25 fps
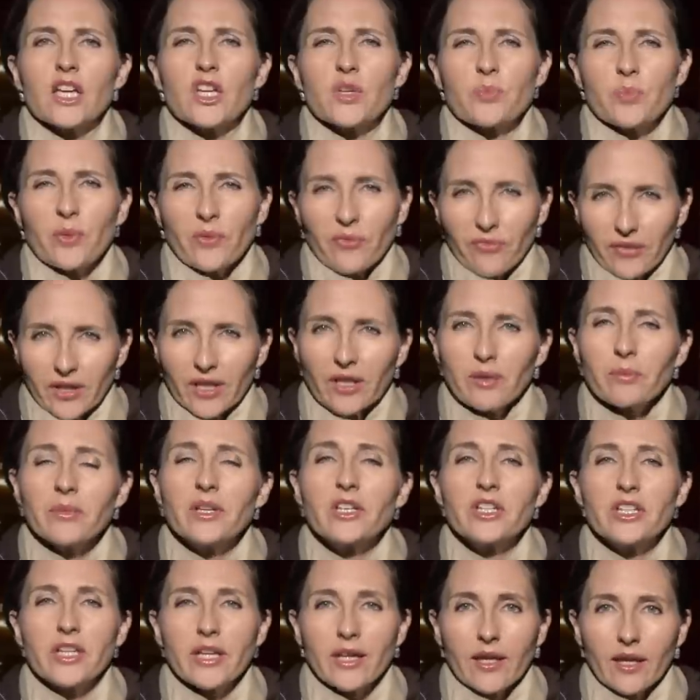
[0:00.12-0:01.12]
Ich befinde mich
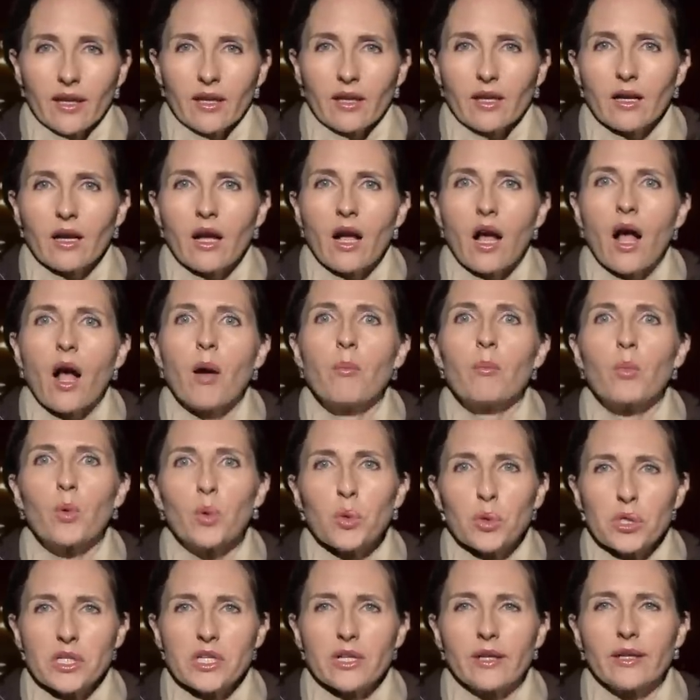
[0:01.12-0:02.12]
hier am
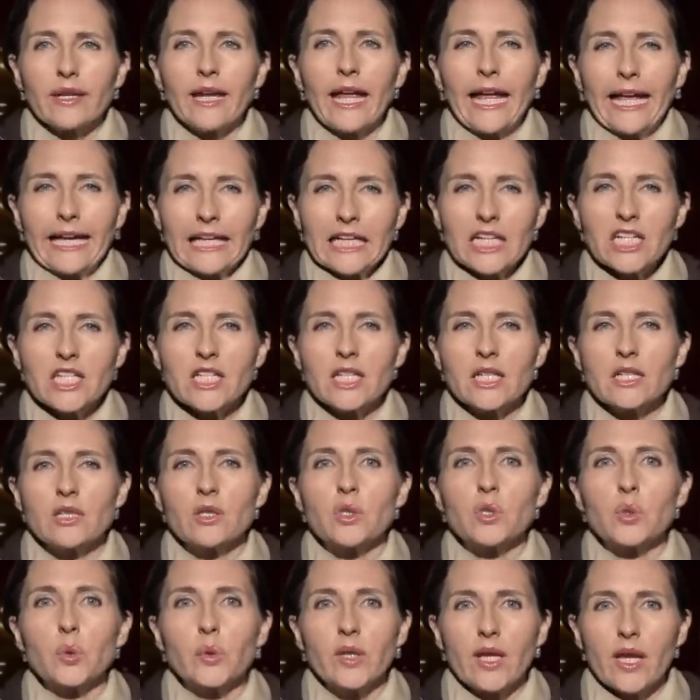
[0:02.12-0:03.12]
unteren
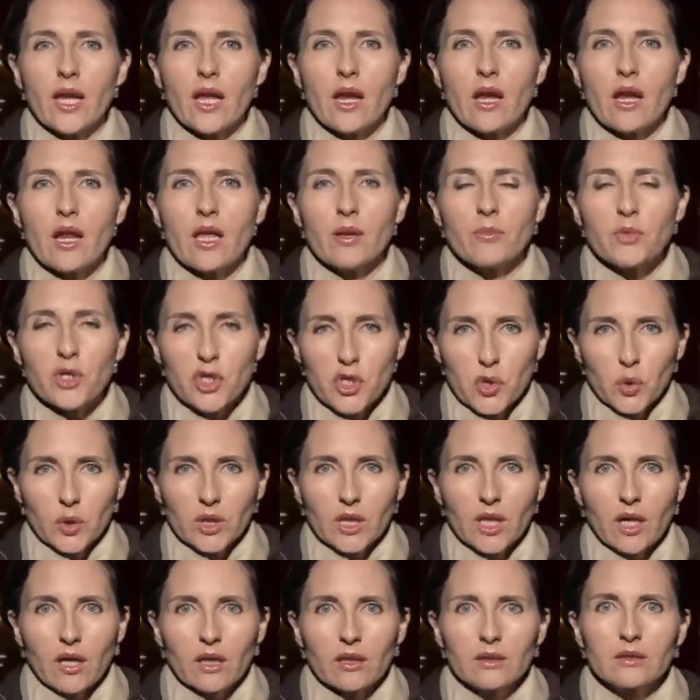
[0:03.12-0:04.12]
Hengstacke-Tunnel im
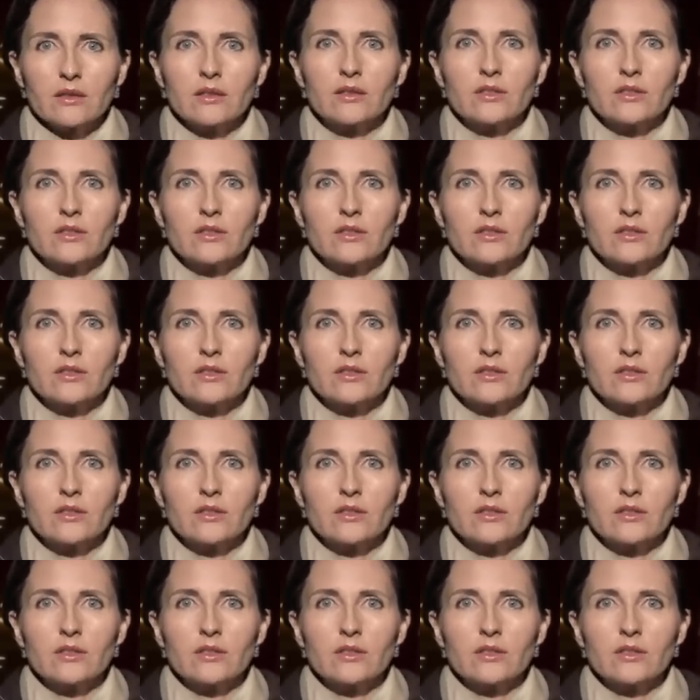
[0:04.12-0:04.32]
Stuttgart,